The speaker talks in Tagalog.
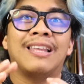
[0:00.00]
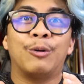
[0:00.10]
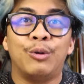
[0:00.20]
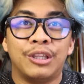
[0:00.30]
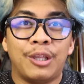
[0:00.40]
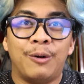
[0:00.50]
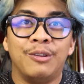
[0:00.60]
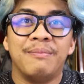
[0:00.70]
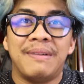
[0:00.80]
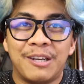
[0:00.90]
nagulat ako
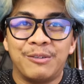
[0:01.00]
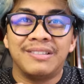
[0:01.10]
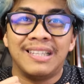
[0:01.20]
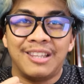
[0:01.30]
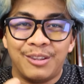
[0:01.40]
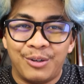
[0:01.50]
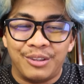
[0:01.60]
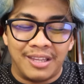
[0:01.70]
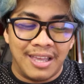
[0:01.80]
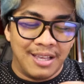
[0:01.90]
na meron sila doon.